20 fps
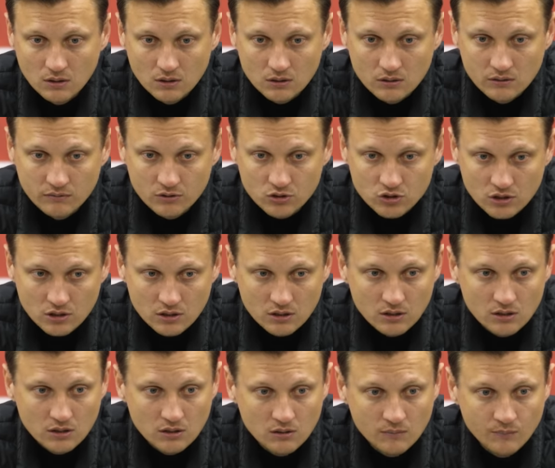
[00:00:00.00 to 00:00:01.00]

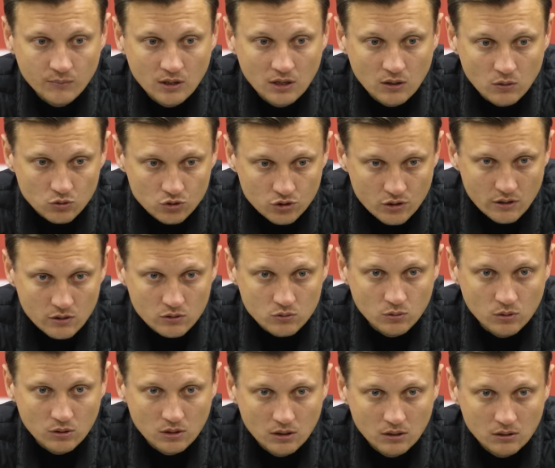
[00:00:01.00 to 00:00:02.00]
движение, хороший
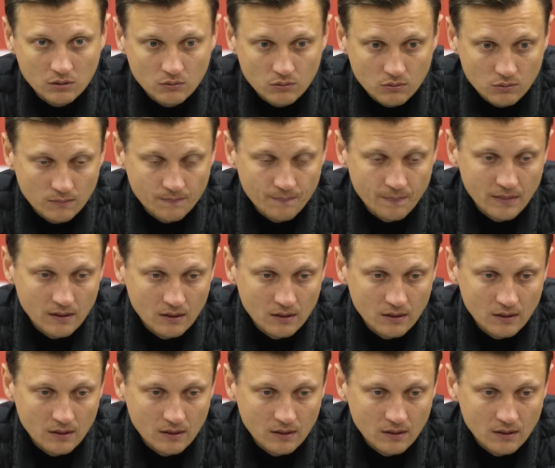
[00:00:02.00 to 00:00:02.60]
результат, но